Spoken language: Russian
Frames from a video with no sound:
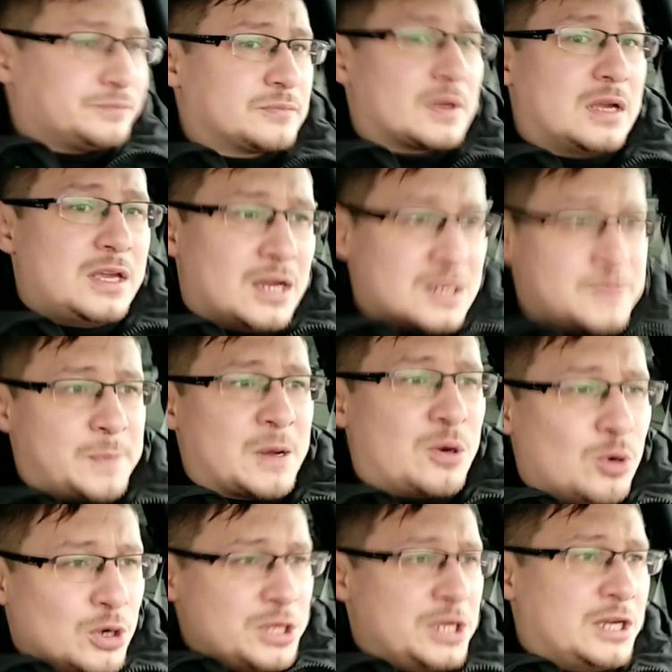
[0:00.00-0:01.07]
Я
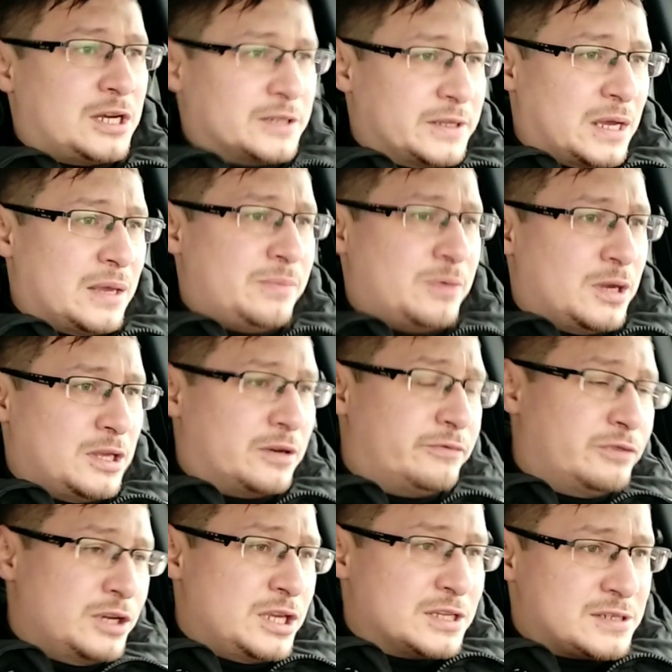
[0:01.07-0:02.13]
спокойненько на обеде
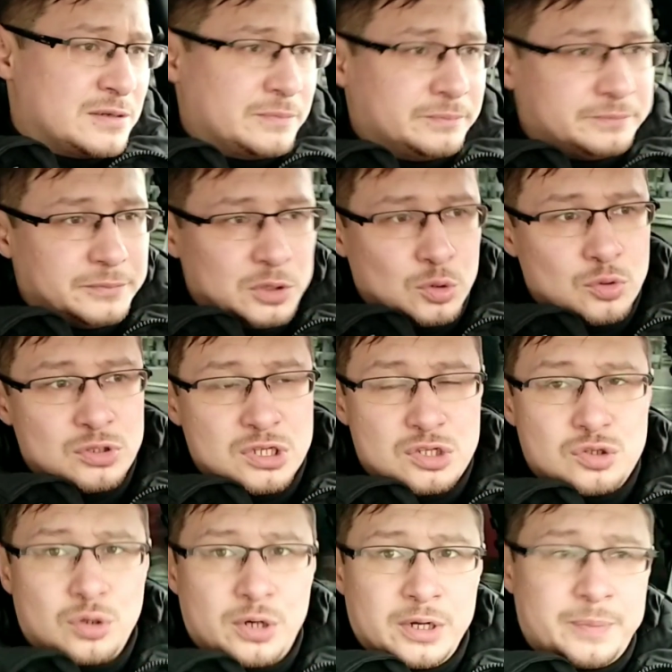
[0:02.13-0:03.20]
вынес, минут за
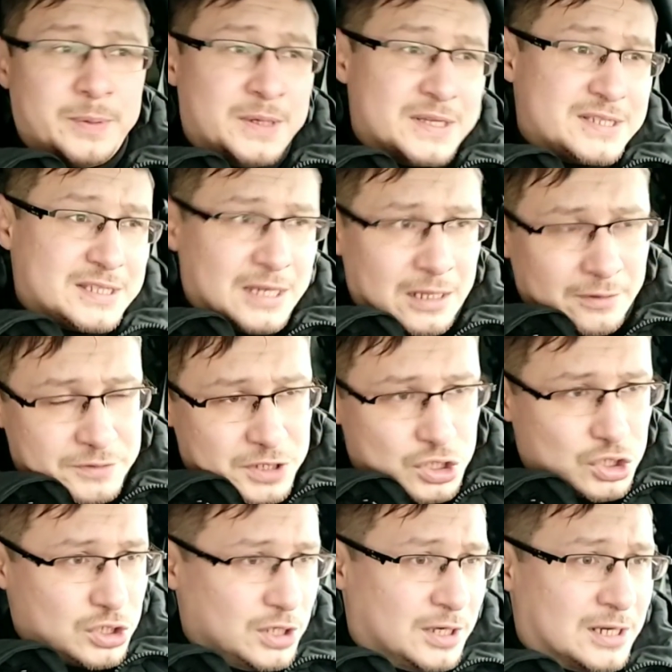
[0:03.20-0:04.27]
40 переставил все
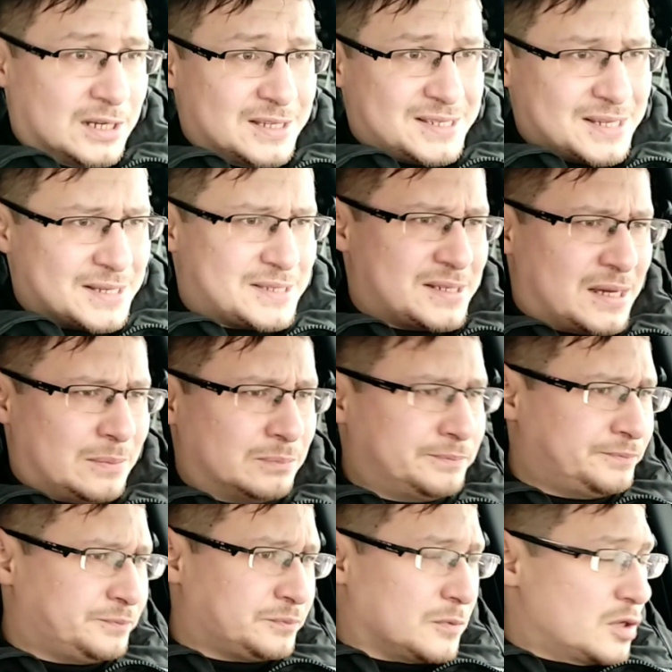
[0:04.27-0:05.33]
четыре колеса сам,
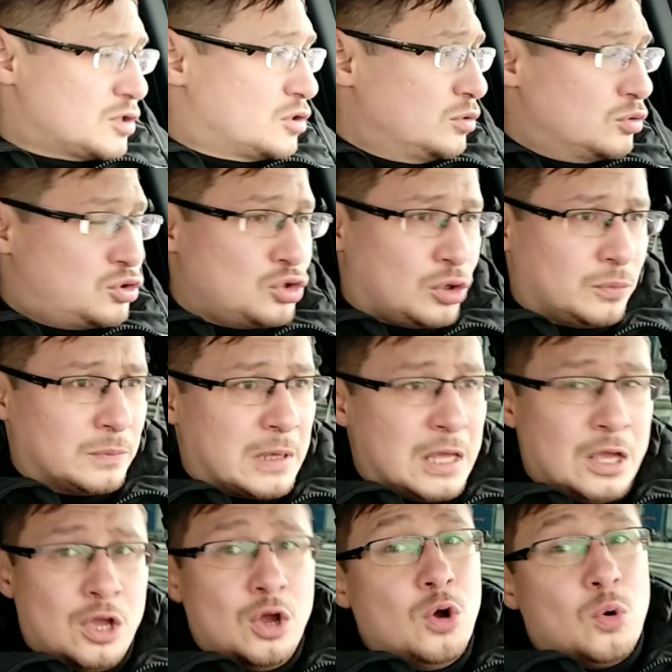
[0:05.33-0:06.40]
с ключом.
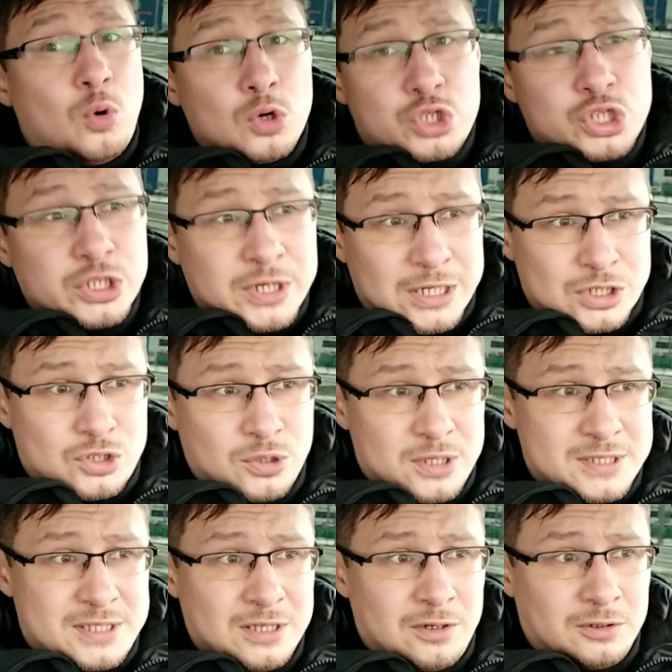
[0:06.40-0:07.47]
Очень рад, что
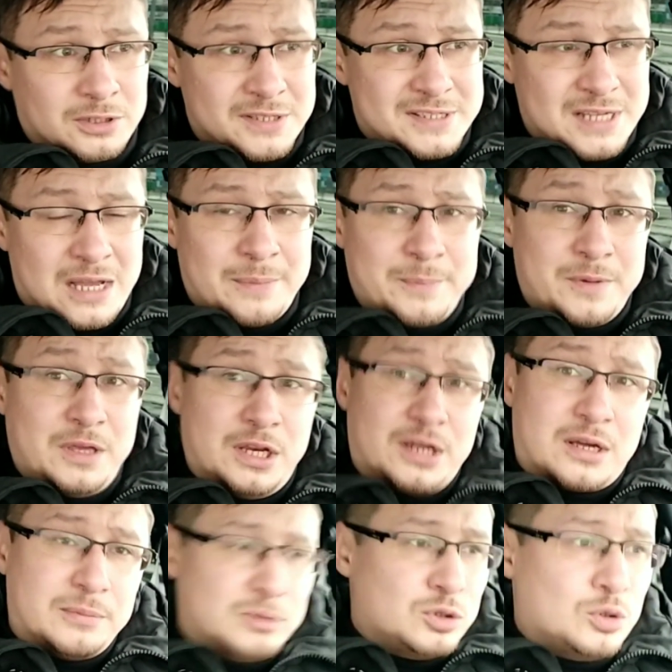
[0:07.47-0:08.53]
я сделал это сам и
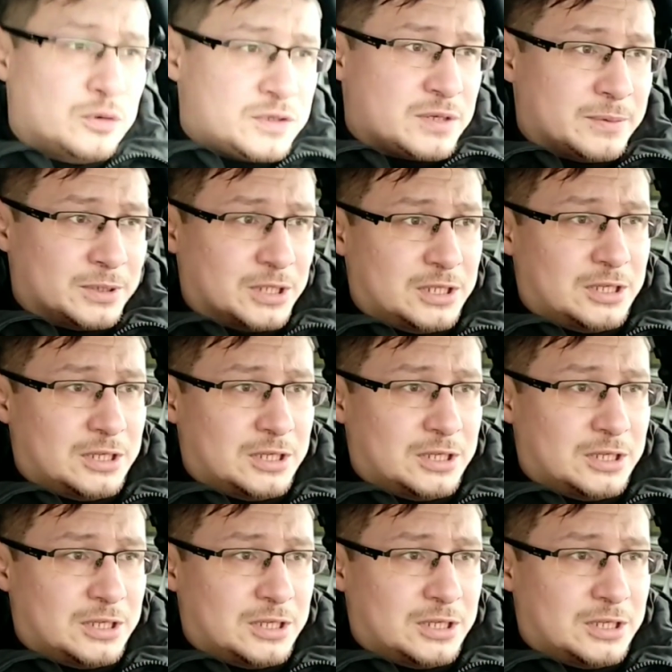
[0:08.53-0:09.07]
рекомендую всем это